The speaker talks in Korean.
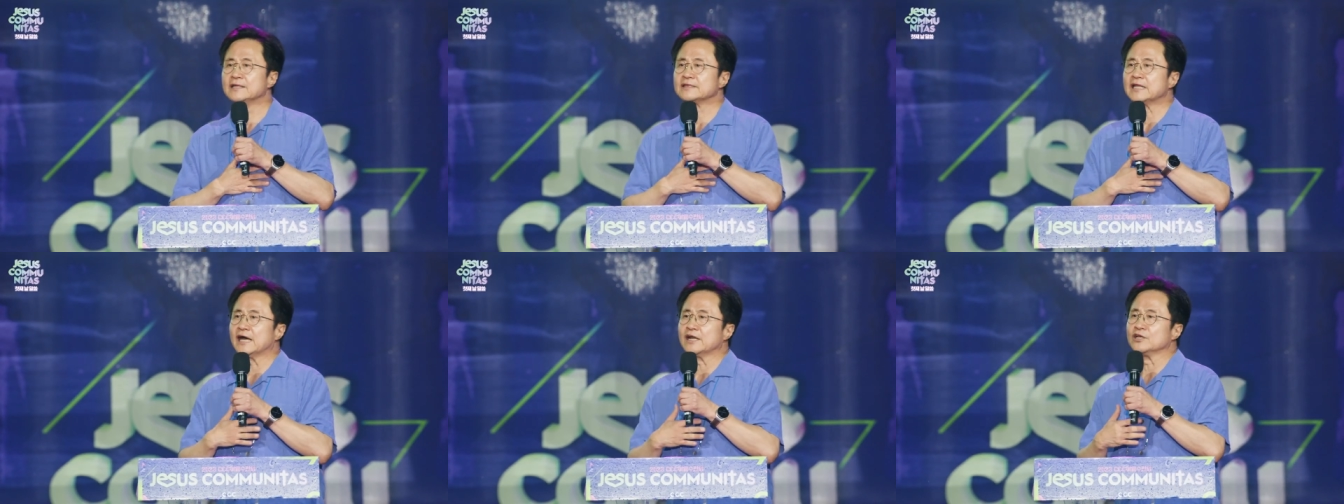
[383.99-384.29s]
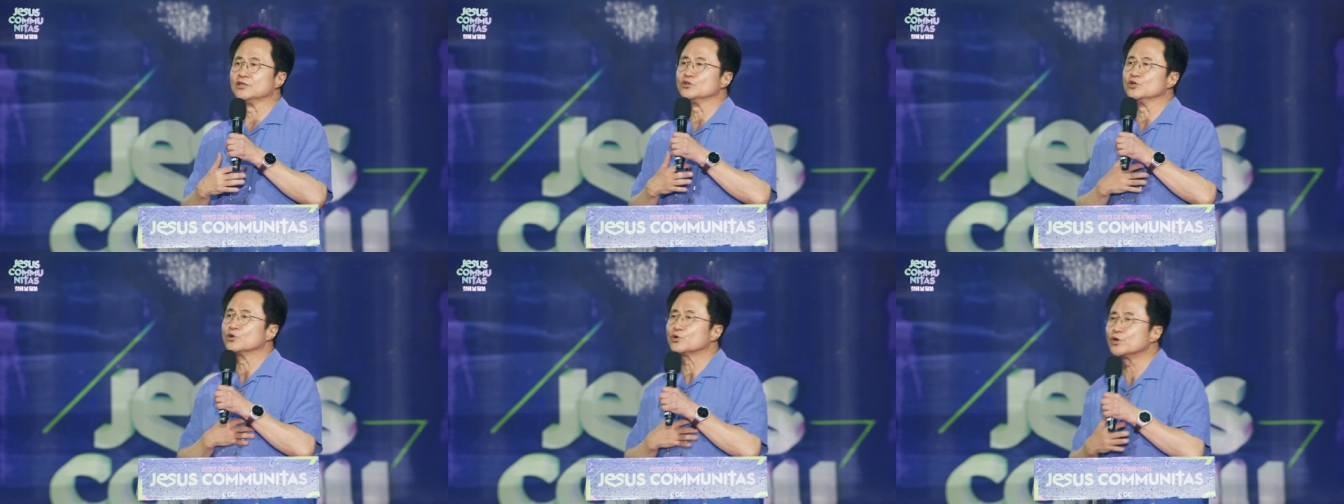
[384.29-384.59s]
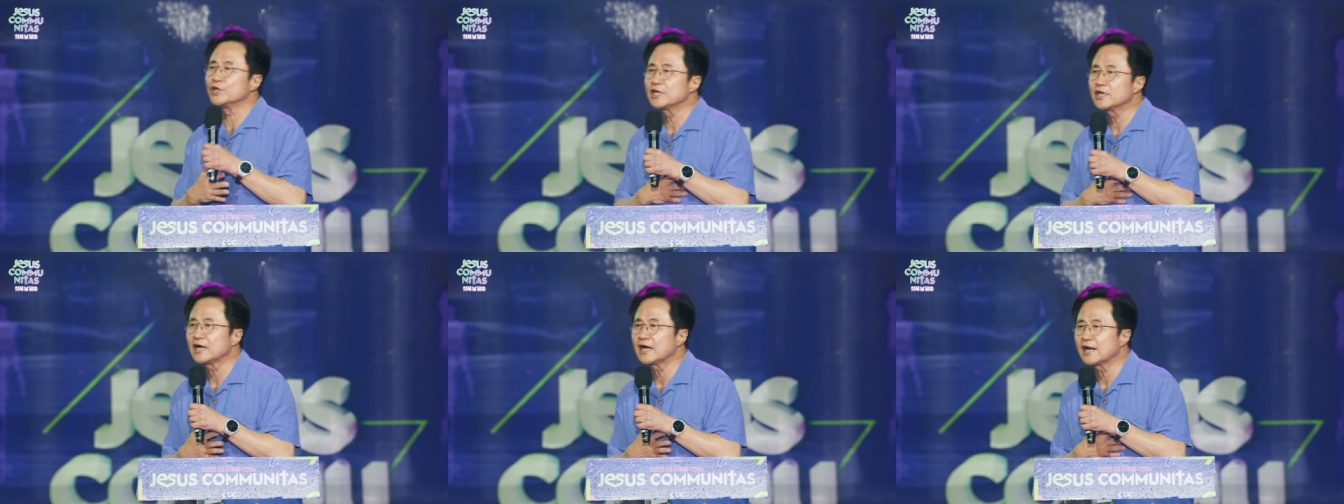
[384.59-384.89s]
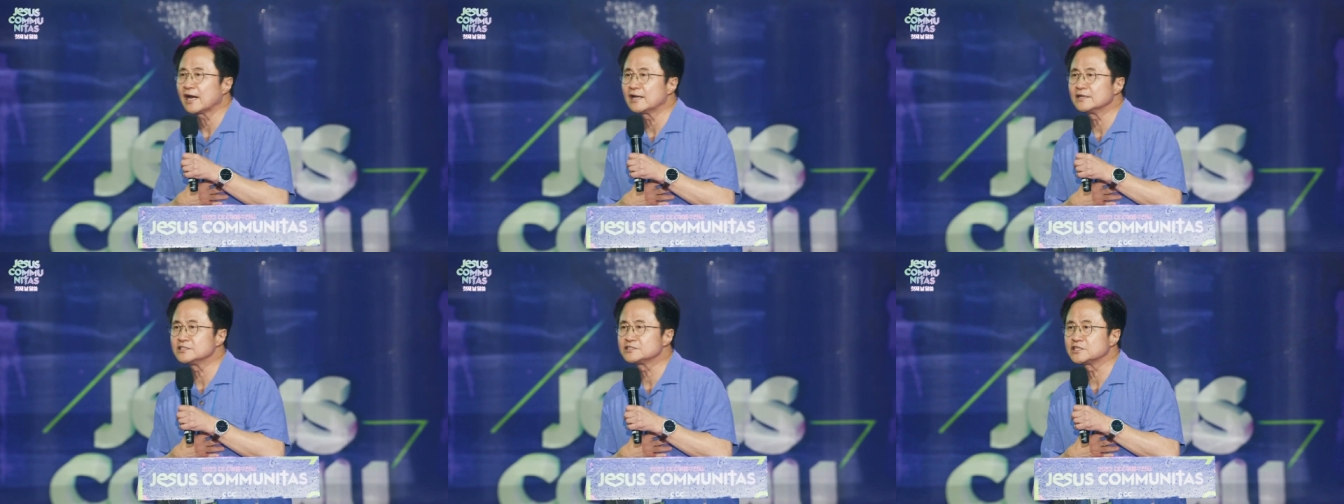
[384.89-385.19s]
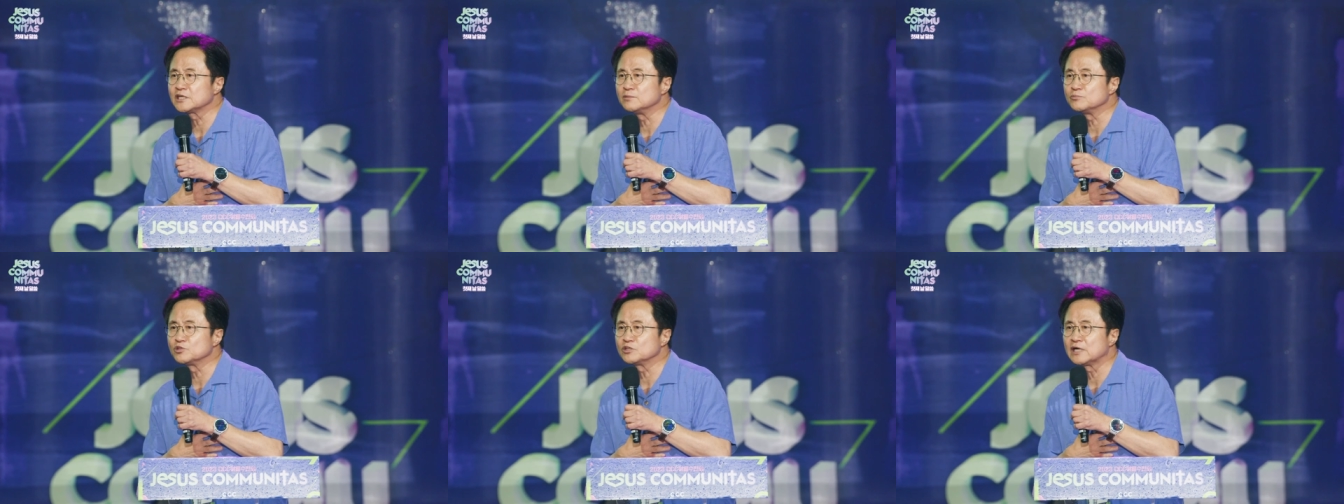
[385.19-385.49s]
나는 누구인가 라는
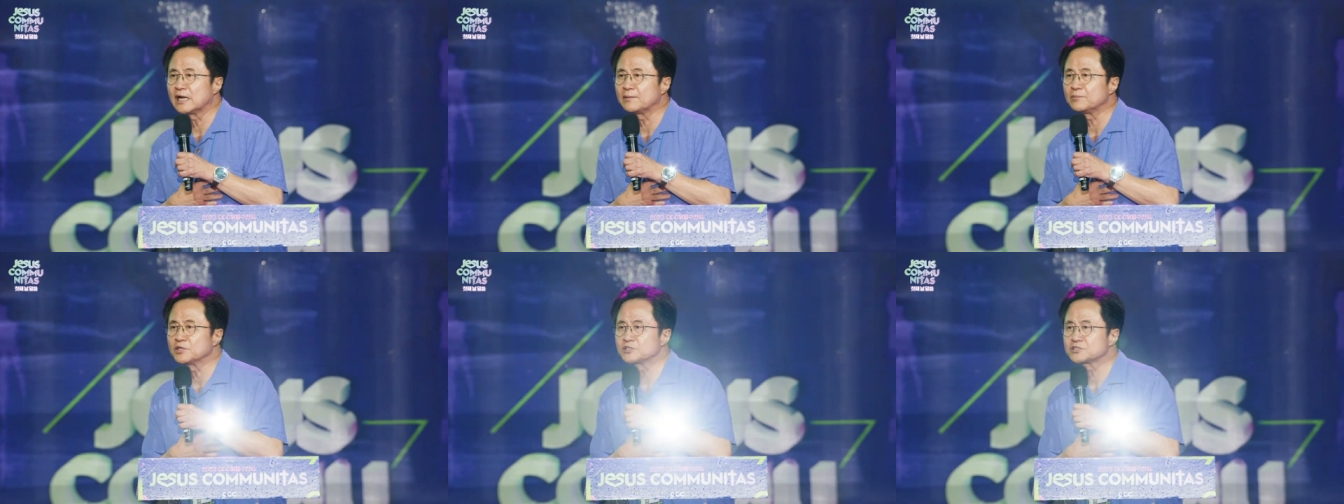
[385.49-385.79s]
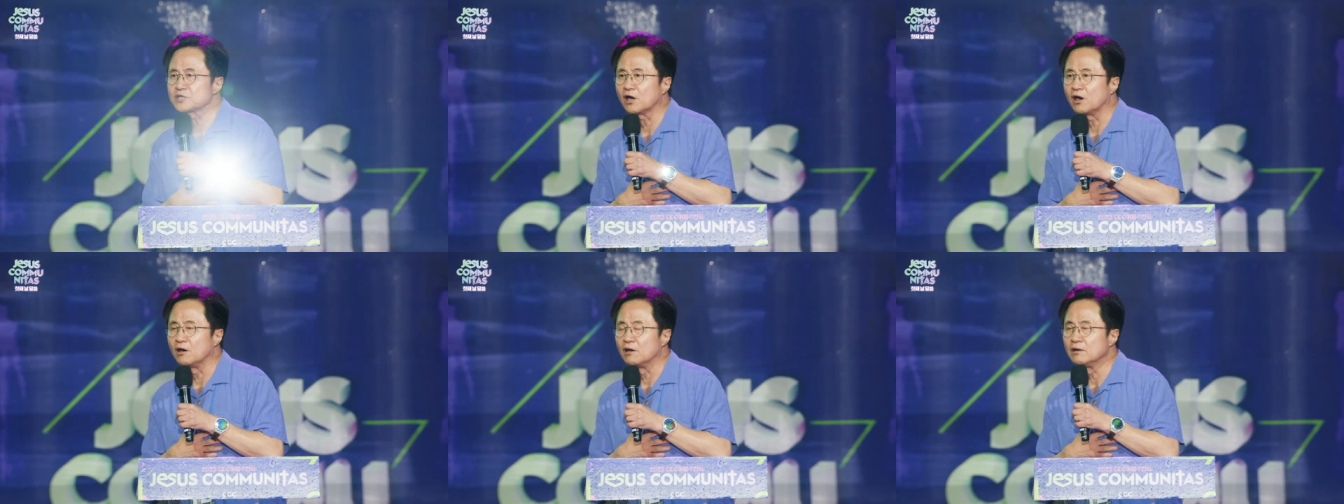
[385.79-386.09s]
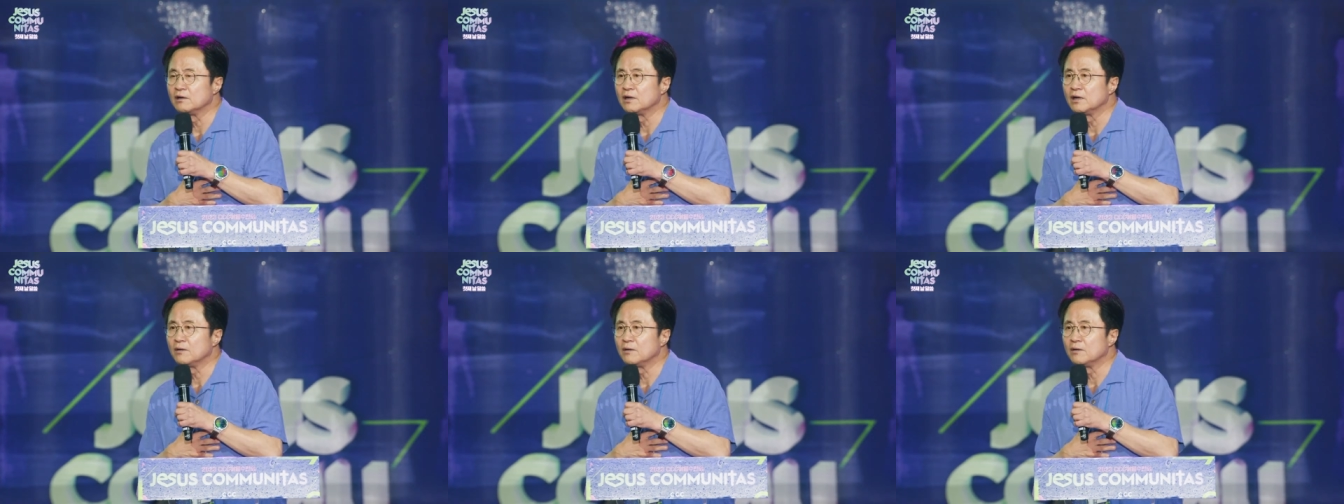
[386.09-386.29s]
질문을 하면서